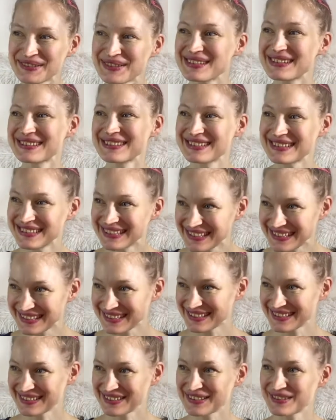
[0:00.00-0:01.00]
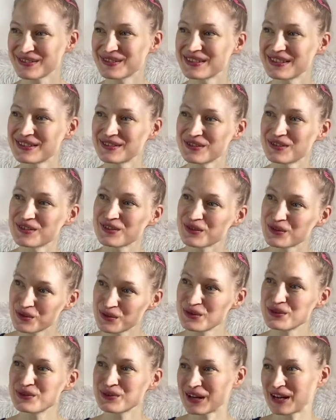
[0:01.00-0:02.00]
so ist es nicht. So ist unsere
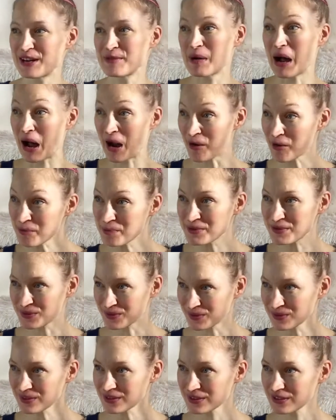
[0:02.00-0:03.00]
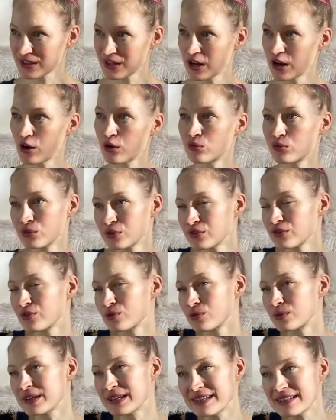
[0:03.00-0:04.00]
kulturelle Behauptung und
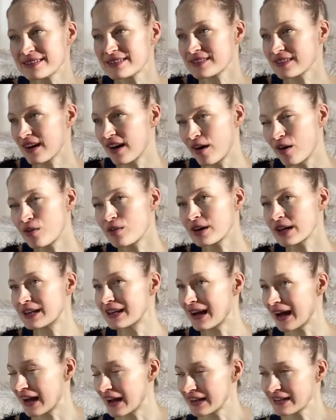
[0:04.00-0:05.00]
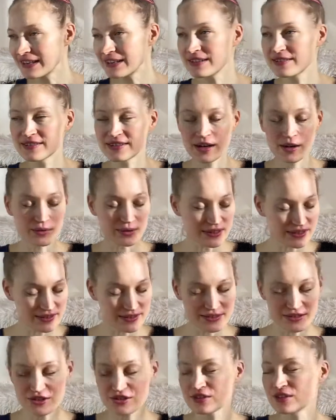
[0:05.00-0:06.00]
so ist auch in einigen
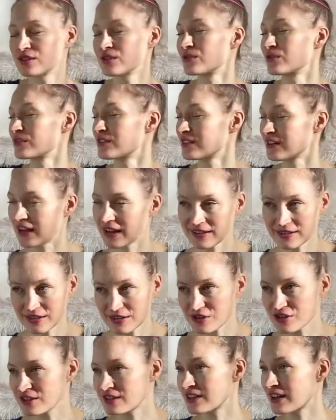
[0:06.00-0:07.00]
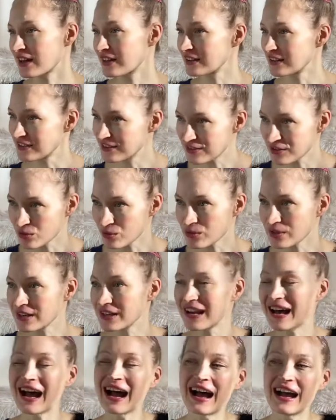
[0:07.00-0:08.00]
taoistischen und tantrischen
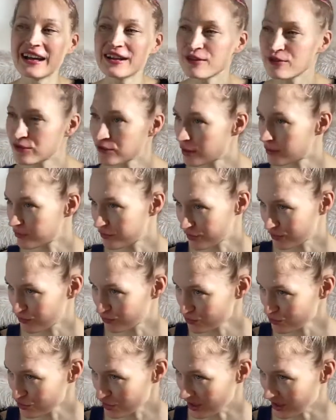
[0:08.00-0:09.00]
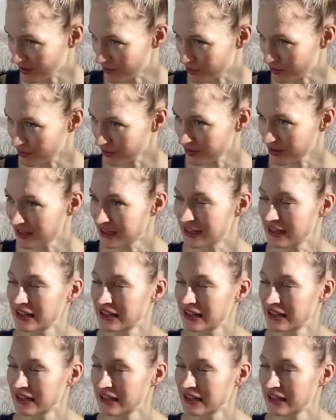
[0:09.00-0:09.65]
Traditionen eine Form von Zuschreibung.